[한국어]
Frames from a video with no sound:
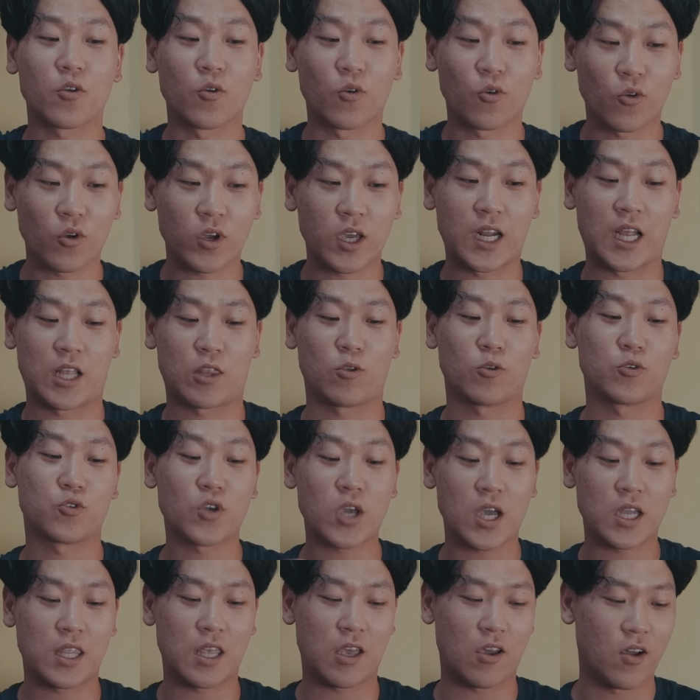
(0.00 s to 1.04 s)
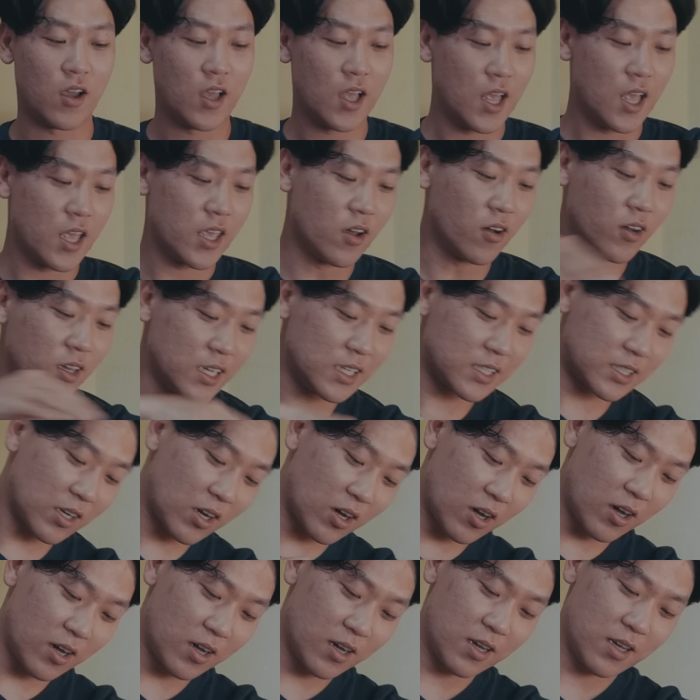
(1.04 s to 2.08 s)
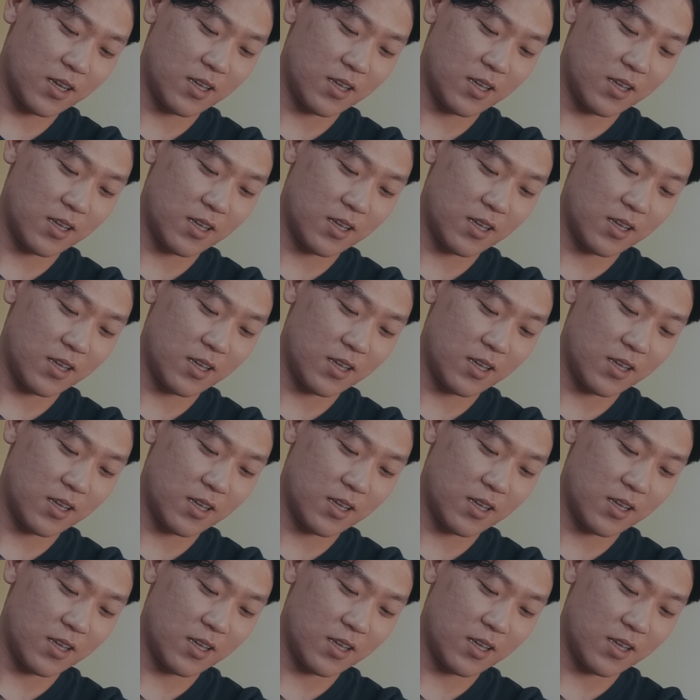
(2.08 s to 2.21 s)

이렇게 놔둬줘야 돼요. 여기서